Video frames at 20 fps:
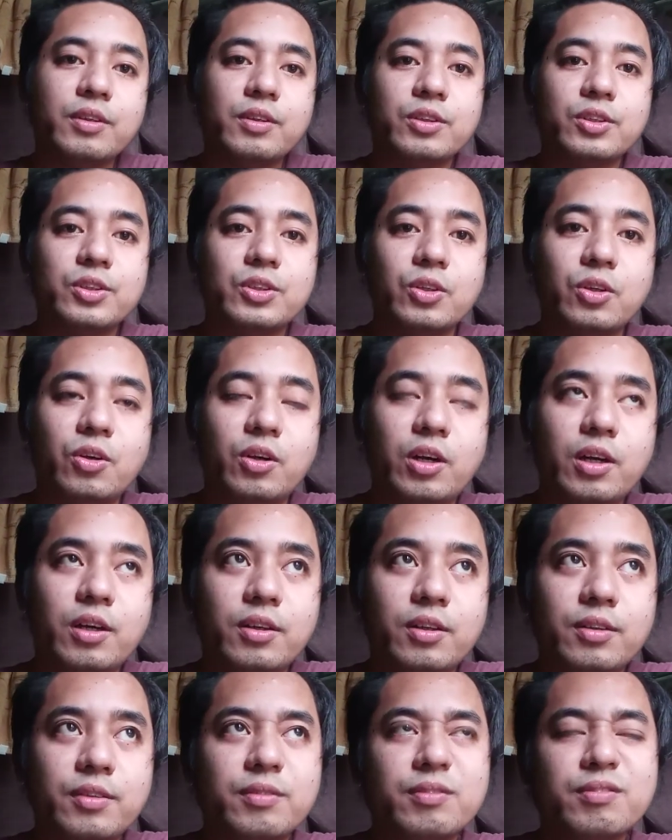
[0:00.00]
So
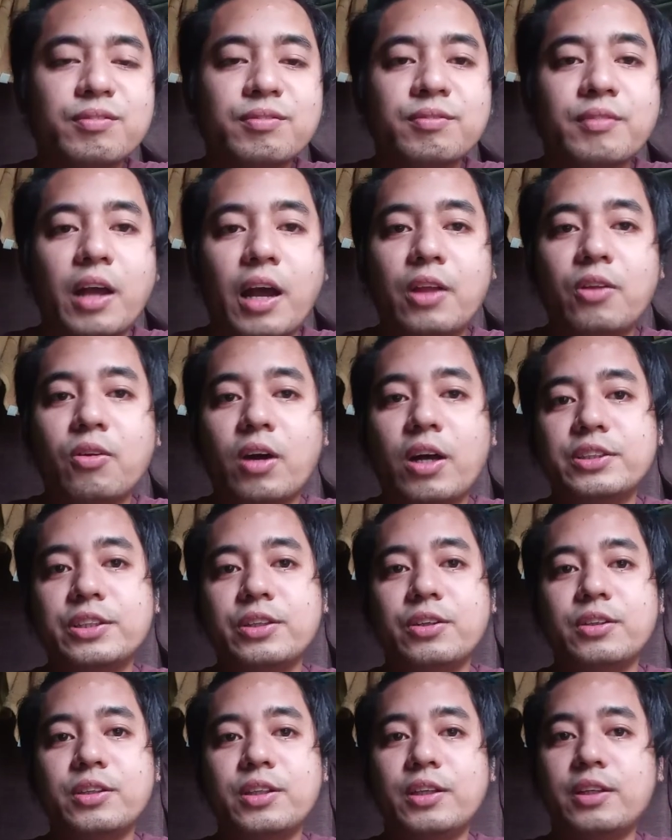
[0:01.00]
ano
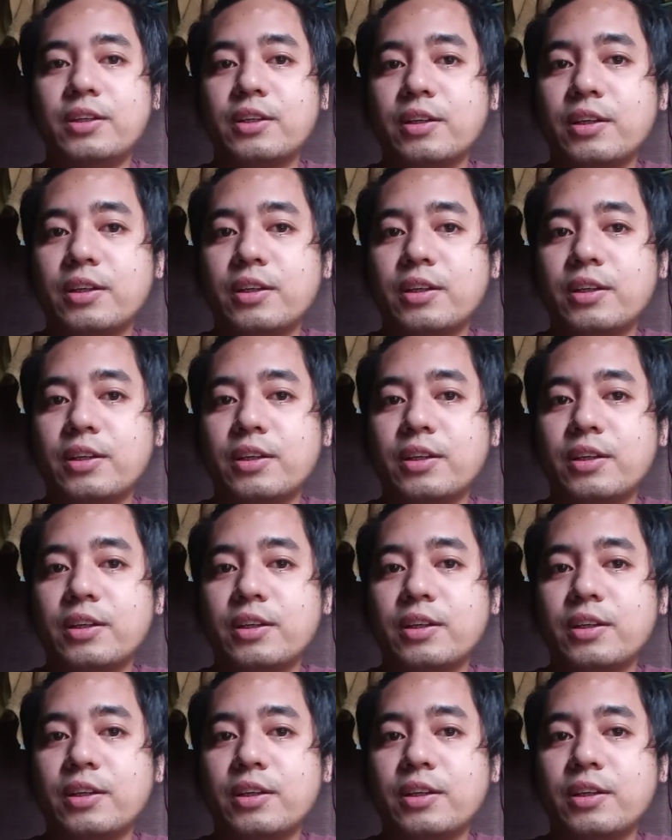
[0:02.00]
kasi yun eh.